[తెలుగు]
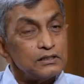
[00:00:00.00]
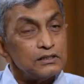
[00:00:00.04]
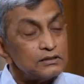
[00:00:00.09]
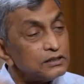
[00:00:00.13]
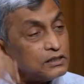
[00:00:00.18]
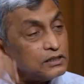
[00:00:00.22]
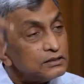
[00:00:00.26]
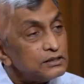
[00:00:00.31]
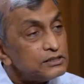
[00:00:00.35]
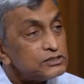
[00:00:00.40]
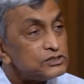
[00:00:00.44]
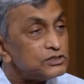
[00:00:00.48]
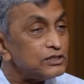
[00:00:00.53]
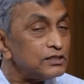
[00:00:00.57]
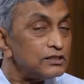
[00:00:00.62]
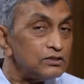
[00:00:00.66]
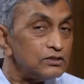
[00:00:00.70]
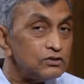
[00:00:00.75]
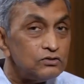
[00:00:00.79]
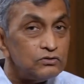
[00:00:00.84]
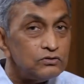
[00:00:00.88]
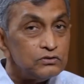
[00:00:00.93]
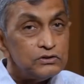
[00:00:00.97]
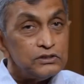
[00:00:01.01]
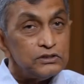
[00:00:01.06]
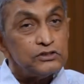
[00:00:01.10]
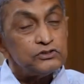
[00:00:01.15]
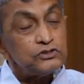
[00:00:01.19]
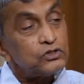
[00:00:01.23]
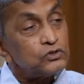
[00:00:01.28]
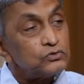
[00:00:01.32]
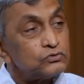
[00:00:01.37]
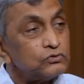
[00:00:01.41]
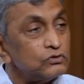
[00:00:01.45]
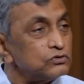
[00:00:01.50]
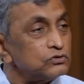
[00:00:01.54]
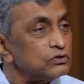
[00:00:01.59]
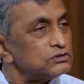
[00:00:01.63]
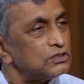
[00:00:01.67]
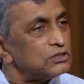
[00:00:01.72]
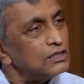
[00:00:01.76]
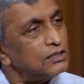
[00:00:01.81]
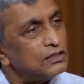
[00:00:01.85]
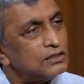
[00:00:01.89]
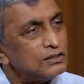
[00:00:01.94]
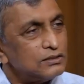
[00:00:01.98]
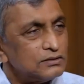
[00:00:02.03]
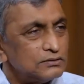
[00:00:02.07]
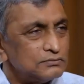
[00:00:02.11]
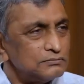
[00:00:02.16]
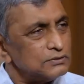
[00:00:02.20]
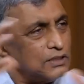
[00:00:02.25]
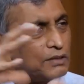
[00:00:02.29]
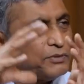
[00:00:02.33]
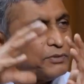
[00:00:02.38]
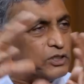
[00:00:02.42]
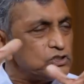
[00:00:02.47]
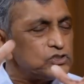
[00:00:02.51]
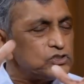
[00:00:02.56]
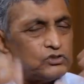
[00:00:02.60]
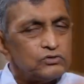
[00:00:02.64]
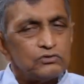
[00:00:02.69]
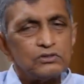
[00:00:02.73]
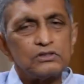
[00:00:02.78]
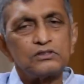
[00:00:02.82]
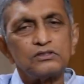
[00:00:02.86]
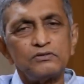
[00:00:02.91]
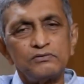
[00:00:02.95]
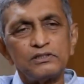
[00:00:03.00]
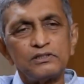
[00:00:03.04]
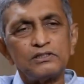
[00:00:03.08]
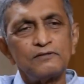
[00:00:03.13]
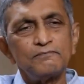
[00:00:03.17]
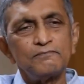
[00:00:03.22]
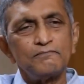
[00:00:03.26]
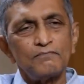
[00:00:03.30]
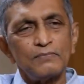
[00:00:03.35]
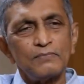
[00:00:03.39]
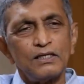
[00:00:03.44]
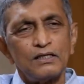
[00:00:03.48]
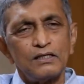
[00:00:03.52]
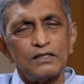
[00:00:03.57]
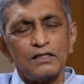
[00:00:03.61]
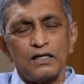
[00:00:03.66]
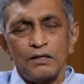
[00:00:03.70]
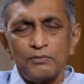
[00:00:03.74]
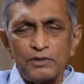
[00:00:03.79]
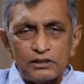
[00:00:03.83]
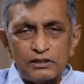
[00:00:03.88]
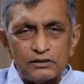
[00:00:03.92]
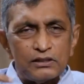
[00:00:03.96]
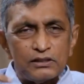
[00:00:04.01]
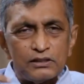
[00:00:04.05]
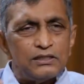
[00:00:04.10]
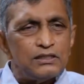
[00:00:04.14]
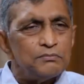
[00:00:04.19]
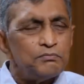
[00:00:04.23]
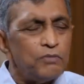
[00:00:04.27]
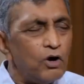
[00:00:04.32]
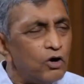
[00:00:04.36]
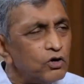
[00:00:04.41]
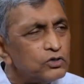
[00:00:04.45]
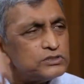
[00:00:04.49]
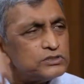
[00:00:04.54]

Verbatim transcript: ఇతర దేశాల్లో ఏం జరుగుతుందో చాలా గమనించడం అర్థం కాబట్టి దీన్ని బాగు